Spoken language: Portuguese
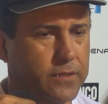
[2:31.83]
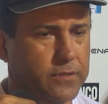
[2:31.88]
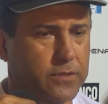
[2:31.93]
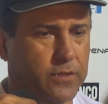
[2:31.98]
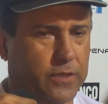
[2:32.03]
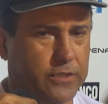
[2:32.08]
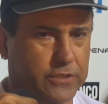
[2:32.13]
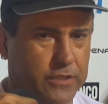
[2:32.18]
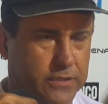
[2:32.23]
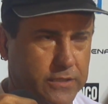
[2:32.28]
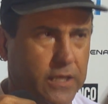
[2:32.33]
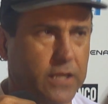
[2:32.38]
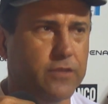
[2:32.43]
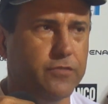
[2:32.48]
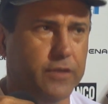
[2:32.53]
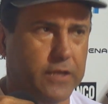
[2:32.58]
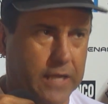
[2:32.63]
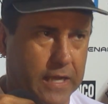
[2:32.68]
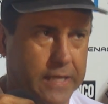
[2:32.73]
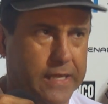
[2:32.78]
Então a gente tem que
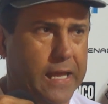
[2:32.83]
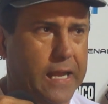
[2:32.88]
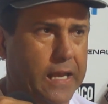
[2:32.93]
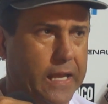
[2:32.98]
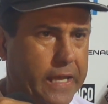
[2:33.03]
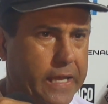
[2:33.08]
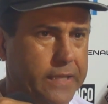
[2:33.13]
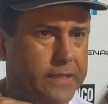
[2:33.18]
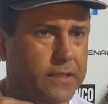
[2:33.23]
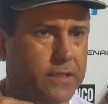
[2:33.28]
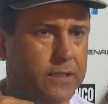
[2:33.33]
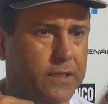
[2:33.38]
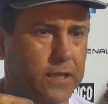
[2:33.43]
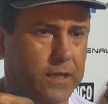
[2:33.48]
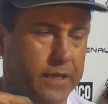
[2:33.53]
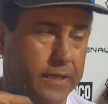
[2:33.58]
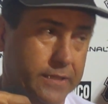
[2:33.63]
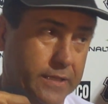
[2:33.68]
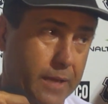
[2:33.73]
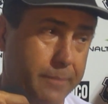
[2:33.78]
ficar em alerta e
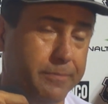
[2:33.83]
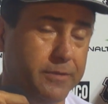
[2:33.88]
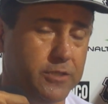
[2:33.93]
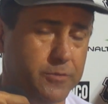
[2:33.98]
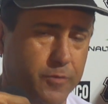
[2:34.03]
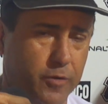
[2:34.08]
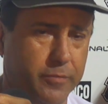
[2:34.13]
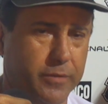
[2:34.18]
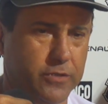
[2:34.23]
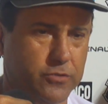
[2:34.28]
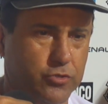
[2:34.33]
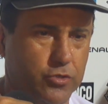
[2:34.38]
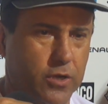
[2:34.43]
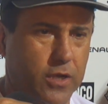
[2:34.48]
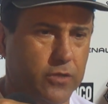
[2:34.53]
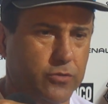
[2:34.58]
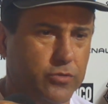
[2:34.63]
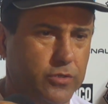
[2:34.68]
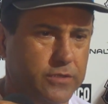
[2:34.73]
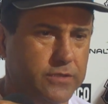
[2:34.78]
alertar principalmente os
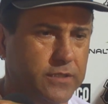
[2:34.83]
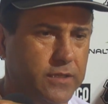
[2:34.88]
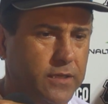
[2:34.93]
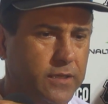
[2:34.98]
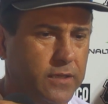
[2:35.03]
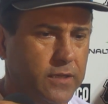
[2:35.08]
jogadores.